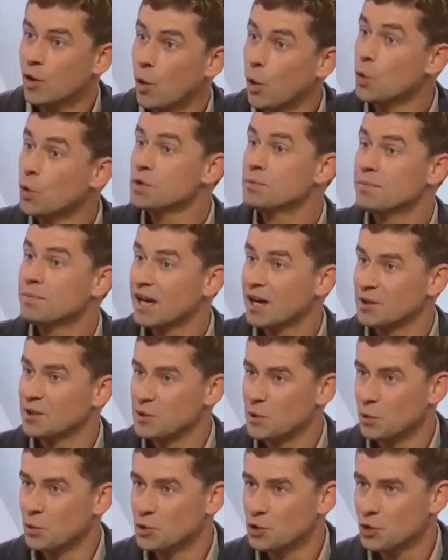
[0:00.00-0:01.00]
großen
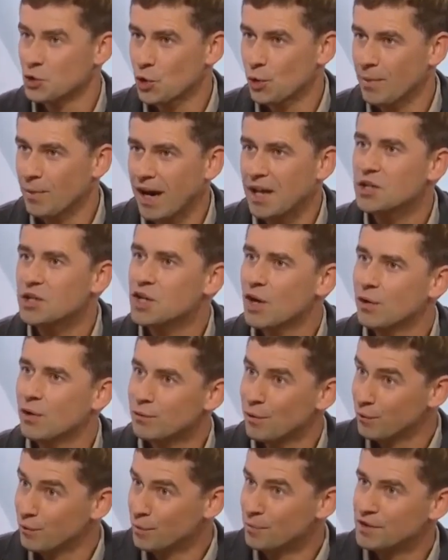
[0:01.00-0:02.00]
Migrationsströme
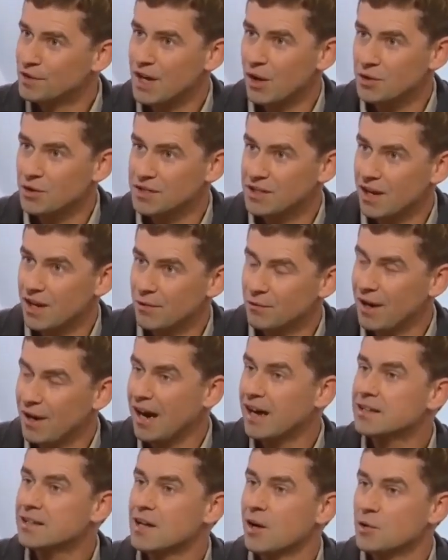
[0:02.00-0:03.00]
anschauen vor 5000 Jahren,
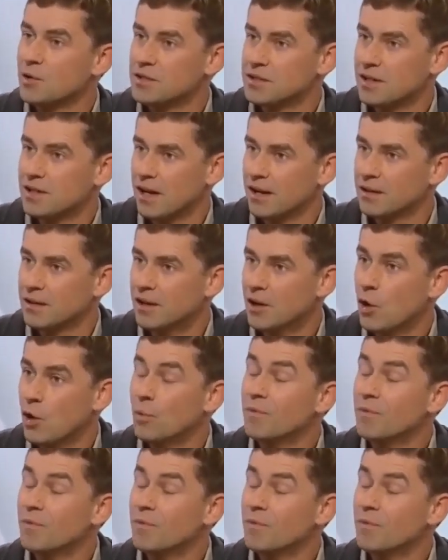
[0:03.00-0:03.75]
vor 8000 Jahren,